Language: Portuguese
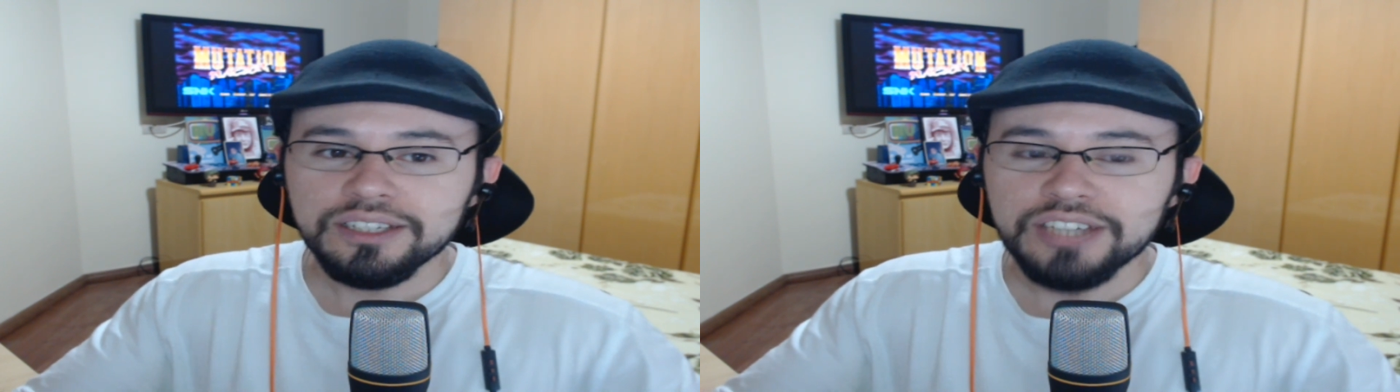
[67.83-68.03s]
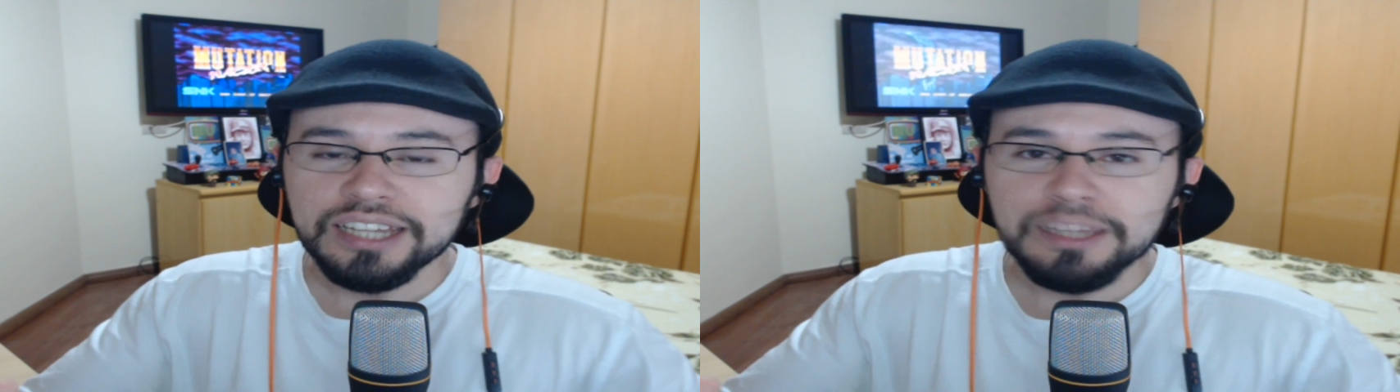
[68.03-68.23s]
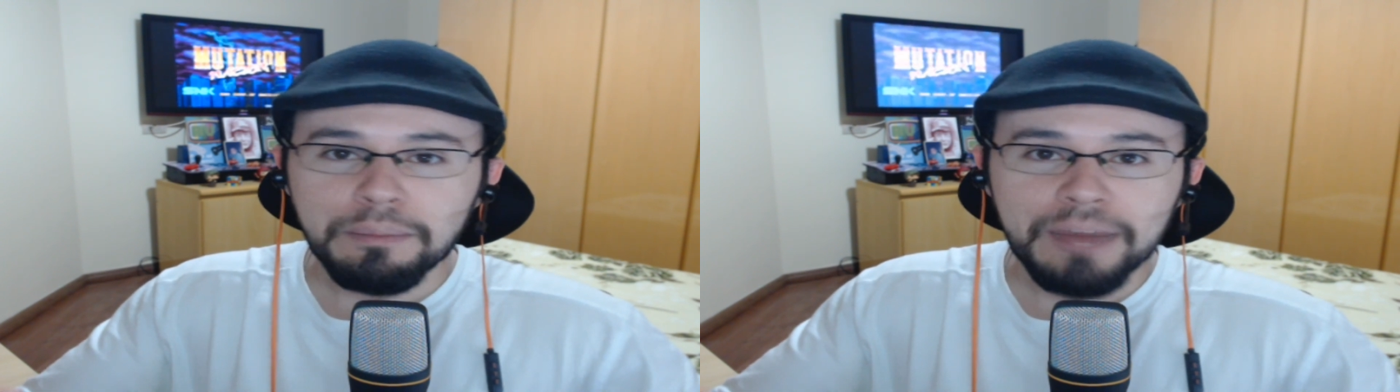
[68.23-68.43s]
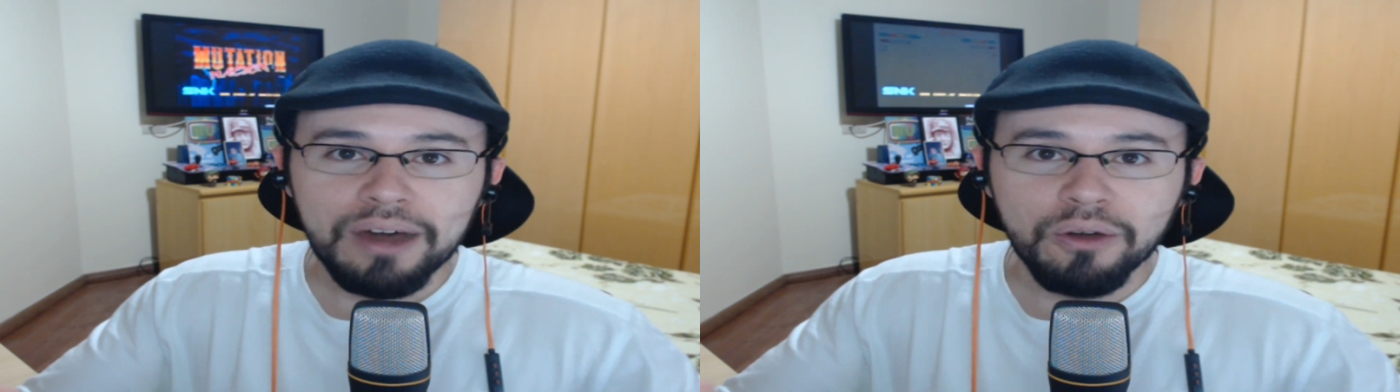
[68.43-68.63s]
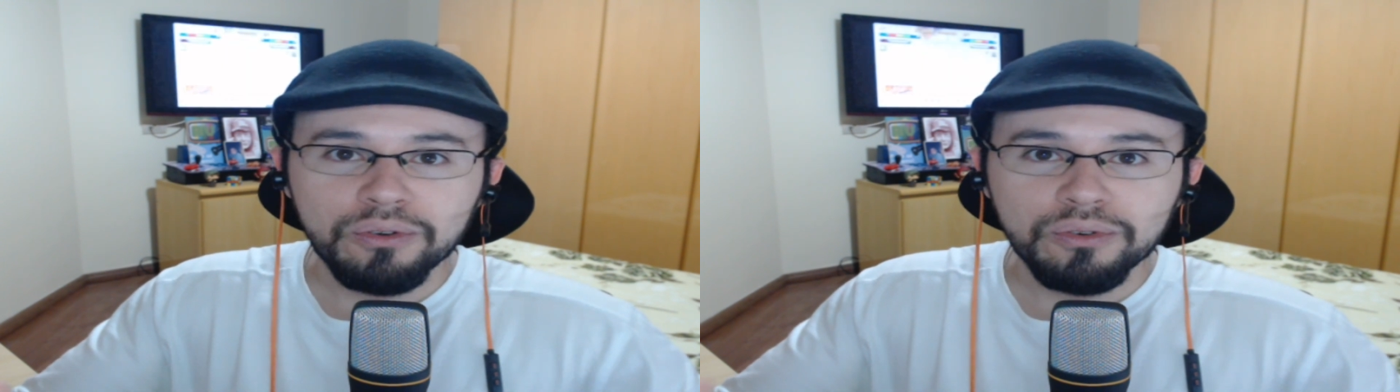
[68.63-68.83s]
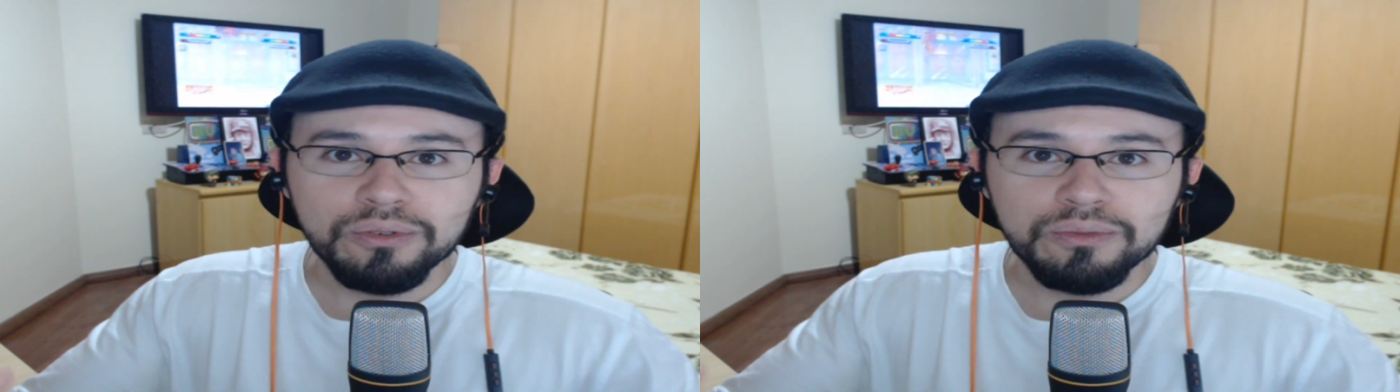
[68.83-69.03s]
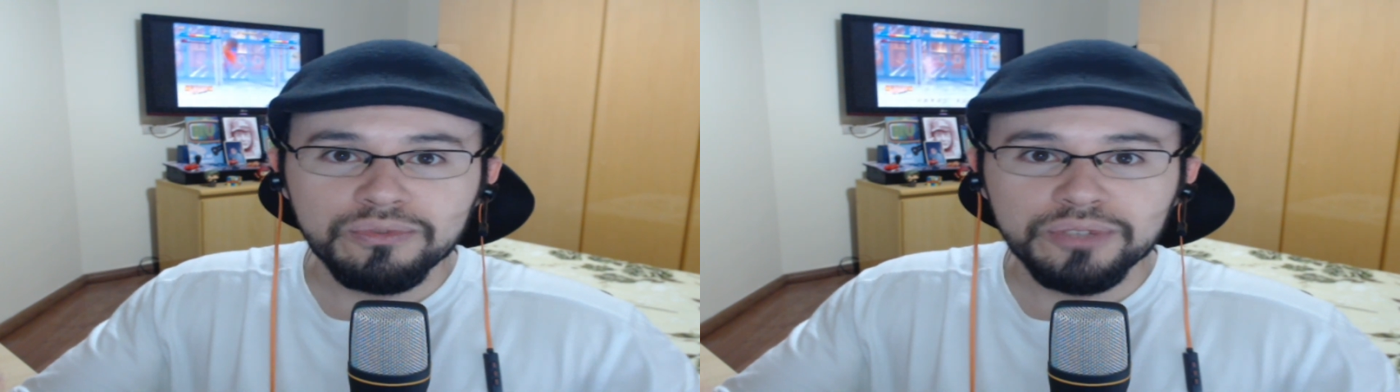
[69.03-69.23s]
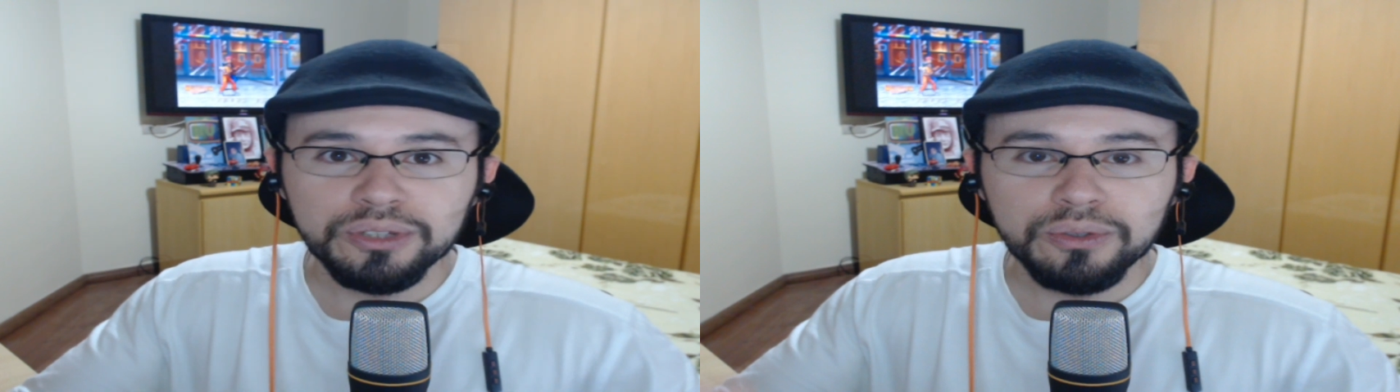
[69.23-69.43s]
de animal
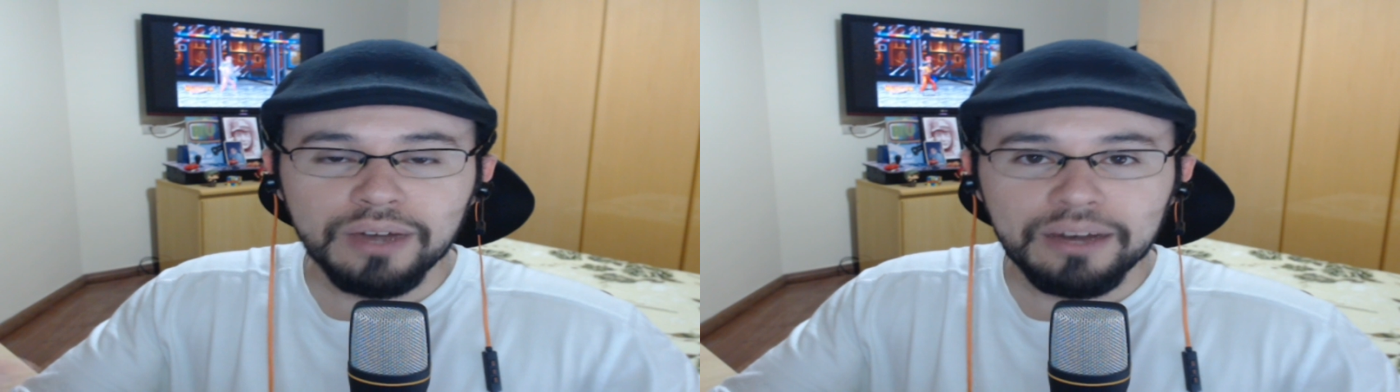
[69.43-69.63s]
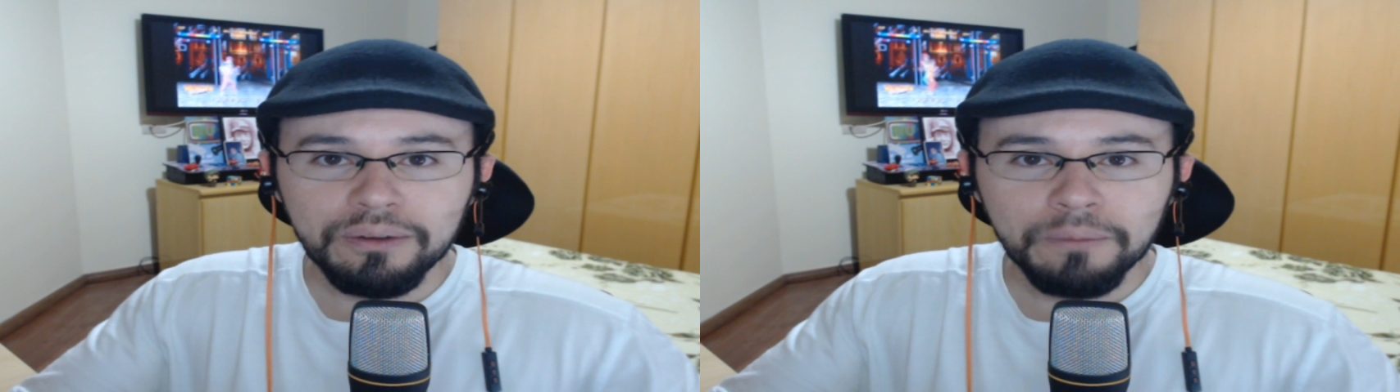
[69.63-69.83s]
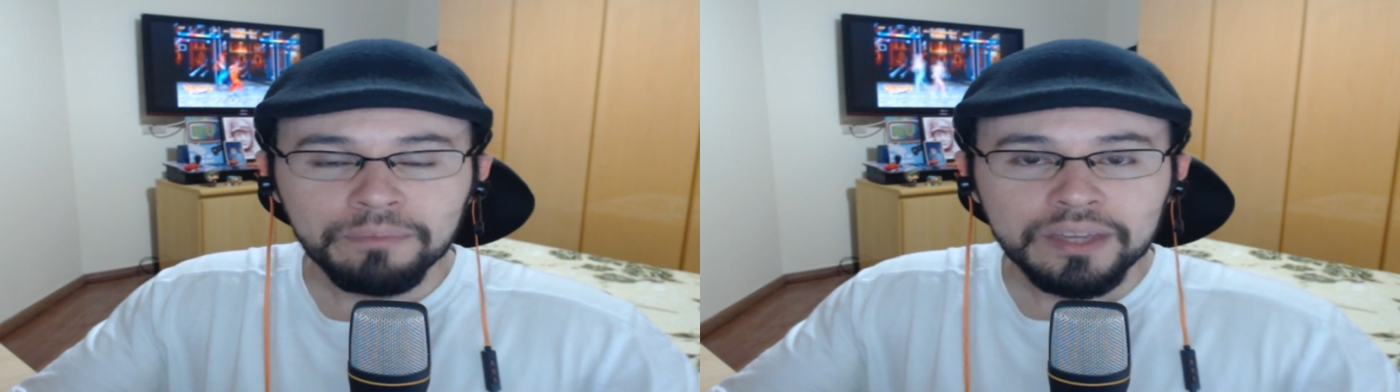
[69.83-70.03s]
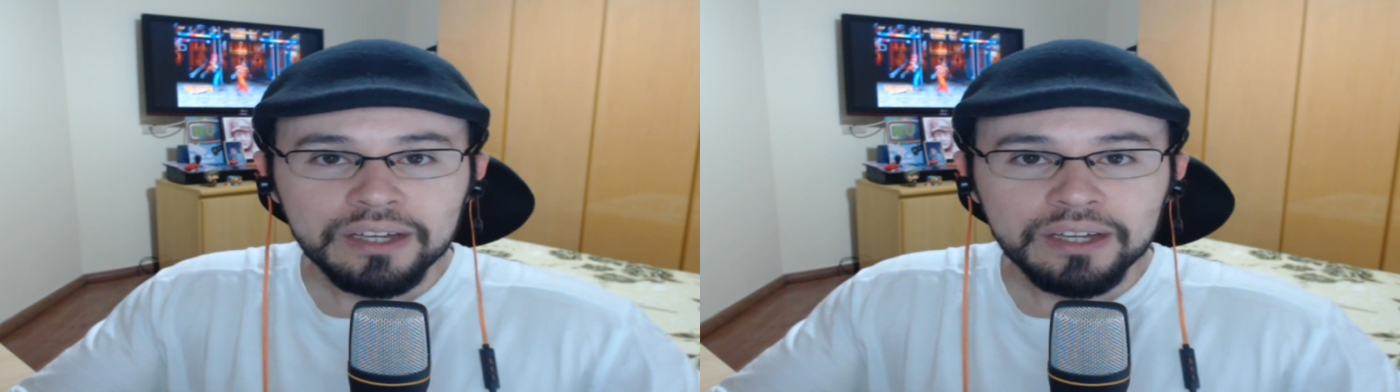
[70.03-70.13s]
virtual,